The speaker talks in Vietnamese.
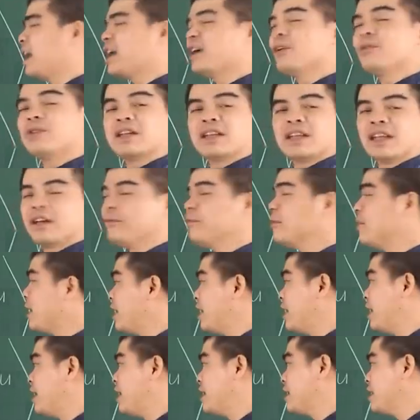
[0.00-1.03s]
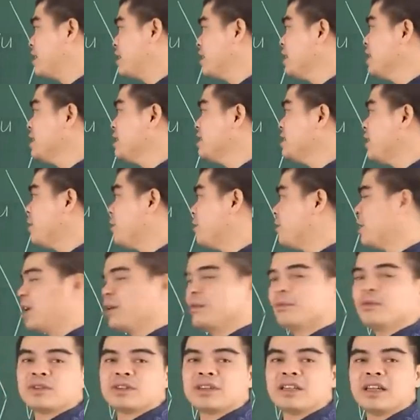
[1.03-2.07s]
2005 và đinh dậu
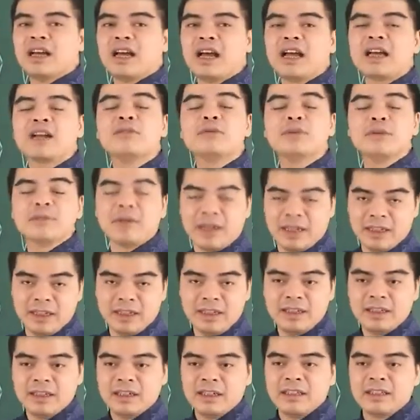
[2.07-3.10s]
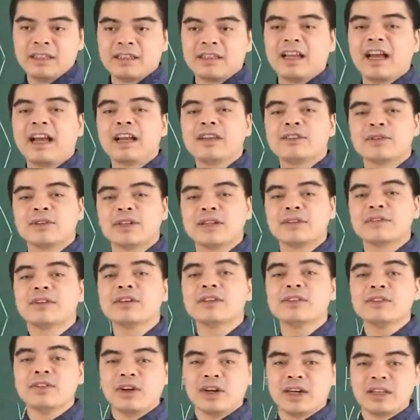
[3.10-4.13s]
là 1 triệu 2017 ấy. Thì hai tuổi đấy vẫn
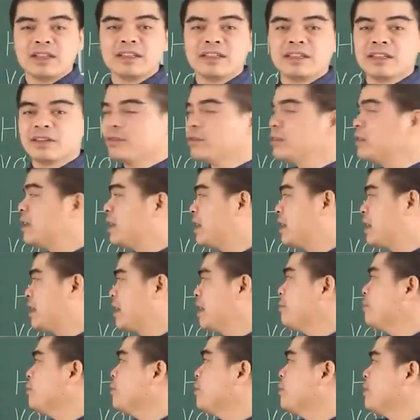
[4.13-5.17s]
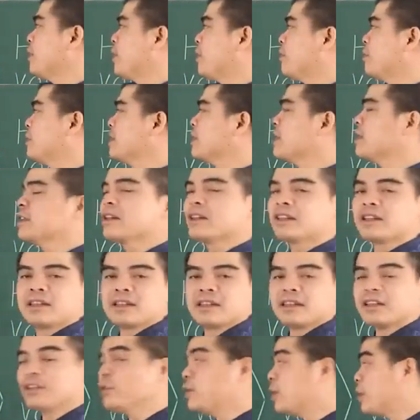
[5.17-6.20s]
còn nhỏ thì cũng có thể là ghép luôn vào với cái
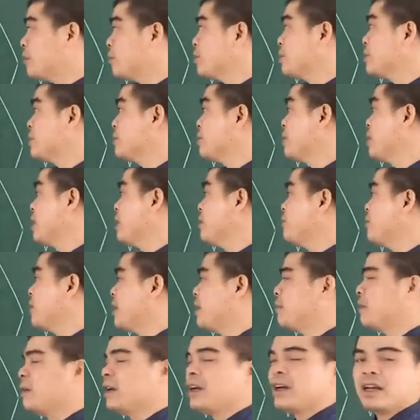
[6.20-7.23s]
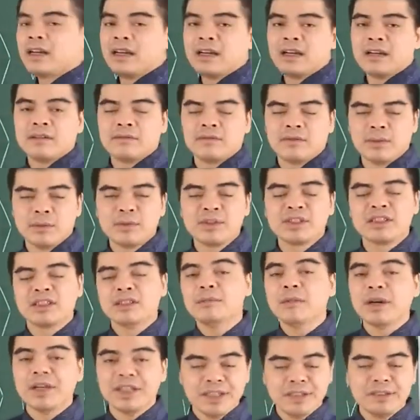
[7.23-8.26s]
cái tuổi là 1945 và và
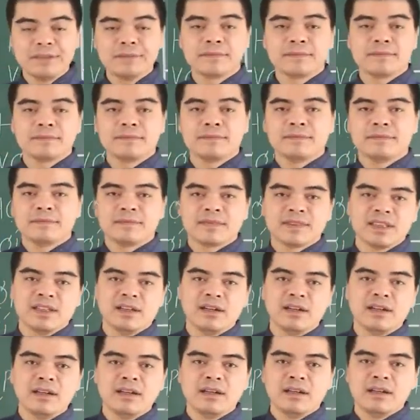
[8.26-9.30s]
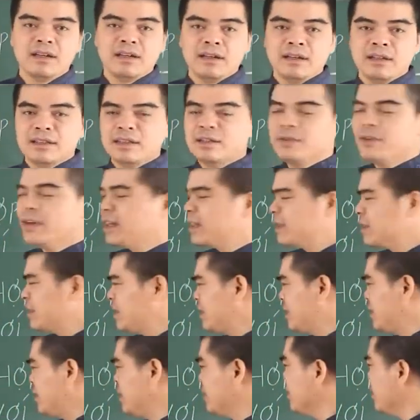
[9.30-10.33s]
1957 nhé. Đó. Như vậy là
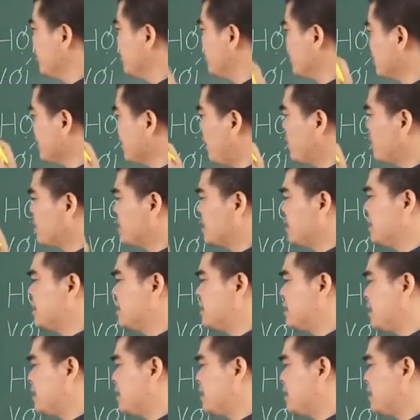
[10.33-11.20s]
gì? Những người tuổi dậu thì